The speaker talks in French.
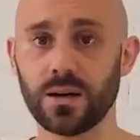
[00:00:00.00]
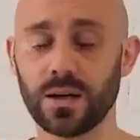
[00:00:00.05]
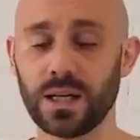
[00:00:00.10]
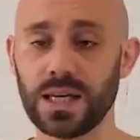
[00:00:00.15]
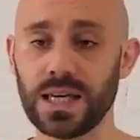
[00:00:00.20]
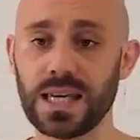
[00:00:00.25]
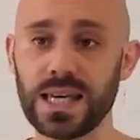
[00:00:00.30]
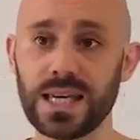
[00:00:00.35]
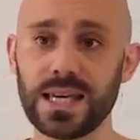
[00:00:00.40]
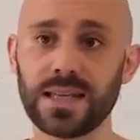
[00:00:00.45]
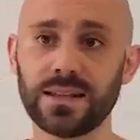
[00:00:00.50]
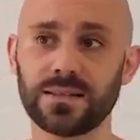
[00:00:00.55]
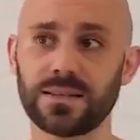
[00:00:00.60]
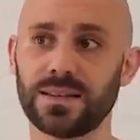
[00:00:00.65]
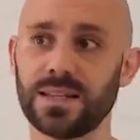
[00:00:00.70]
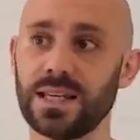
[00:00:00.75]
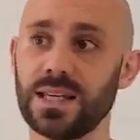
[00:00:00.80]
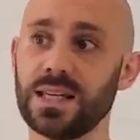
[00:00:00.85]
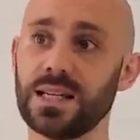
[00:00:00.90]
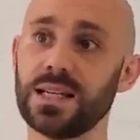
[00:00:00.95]
et
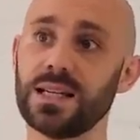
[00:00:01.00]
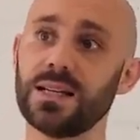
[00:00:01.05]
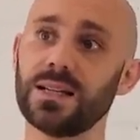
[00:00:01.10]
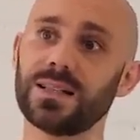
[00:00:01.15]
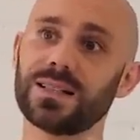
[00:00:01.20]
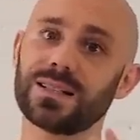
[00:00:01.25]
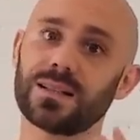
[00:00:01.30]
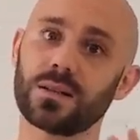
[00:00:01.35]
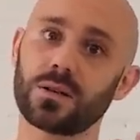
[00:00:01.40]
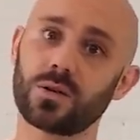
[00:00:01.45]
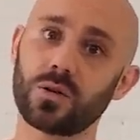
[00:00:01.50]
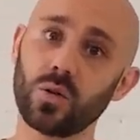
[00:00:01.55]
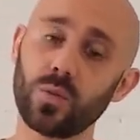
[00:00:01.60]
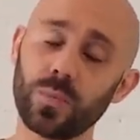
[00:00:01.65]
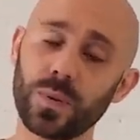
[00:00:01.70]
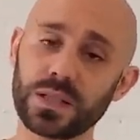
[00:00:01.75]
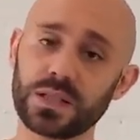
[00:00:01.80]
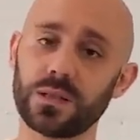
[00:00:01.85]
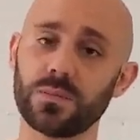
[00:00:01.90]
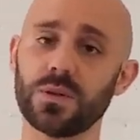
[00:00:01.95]
des
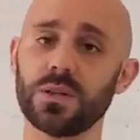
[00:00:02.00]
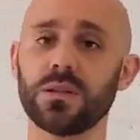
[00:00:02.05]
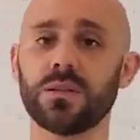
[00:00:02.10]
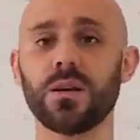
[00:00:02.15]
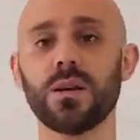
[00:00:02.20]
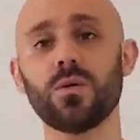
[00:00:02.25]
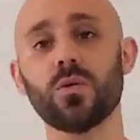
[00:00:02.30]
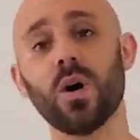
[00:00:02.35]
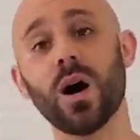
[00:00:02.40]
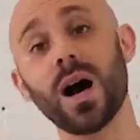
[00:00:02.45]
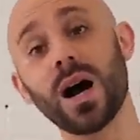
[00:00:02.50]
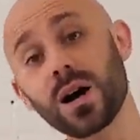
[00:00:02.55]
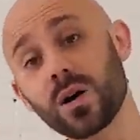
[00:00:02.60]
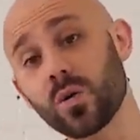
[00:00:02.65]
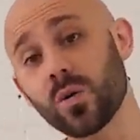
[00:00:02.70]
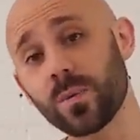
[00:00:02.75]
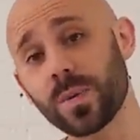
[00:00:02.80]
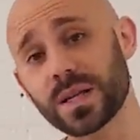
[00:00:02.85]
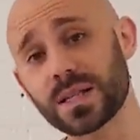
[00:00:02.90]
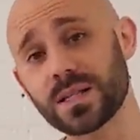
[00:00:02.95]
compatibilités ou
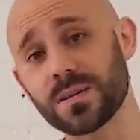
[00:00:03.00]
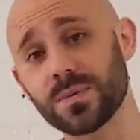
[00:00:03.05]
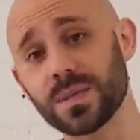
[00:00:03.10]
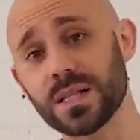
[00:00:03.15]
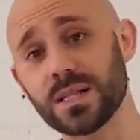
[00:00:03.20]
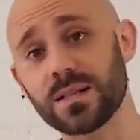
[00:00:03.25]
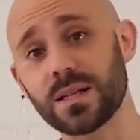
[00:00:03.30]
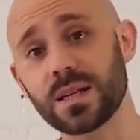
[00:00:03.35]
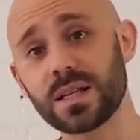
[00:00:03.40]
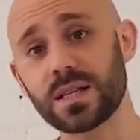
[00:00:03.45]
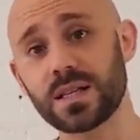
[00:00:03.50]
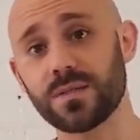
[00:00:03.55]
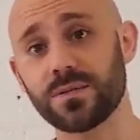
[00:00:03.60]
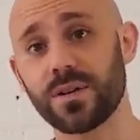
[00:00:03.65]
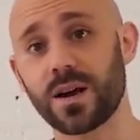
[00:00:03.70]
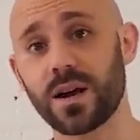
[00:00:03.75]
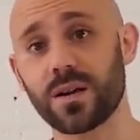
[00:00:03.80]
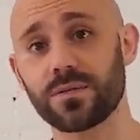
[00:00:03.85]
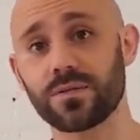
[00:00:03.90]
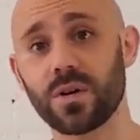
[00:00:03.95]
incompatibilités qu'il
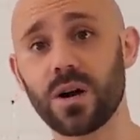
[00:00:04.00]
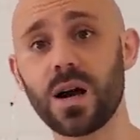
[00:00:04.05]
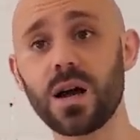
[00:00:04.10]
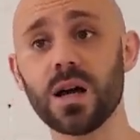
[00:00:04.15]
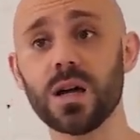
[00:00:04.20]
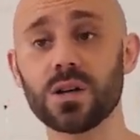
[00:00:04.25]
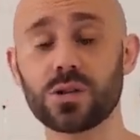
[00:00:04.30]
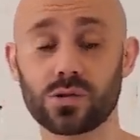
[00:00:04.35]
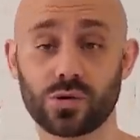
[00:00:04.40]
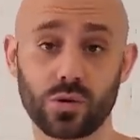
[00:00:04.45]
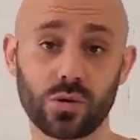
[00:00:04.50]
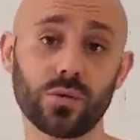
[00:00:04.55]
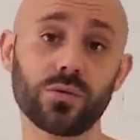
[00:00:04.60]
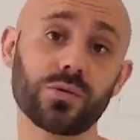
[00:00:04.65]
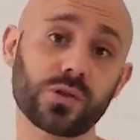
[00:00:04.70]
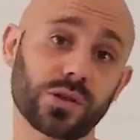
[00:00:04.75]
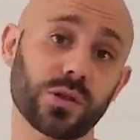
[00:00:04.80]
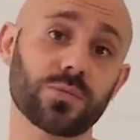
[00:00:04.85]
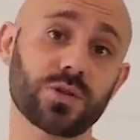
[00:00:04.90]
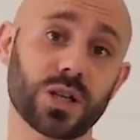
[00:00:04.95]
va avoir selon
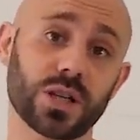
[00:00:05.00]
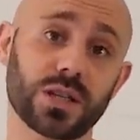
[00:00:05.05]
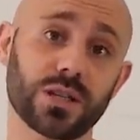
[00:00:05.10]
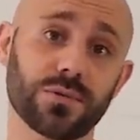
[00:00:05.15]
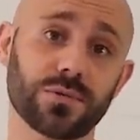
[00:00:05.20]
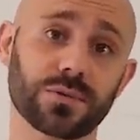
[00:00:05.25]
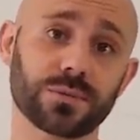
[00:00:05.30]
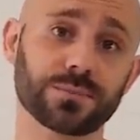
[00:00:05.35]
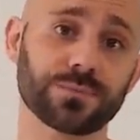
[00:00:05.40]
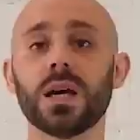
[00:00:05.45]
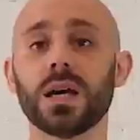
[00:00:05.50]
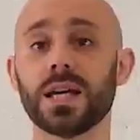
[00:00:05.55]
vos objectifs.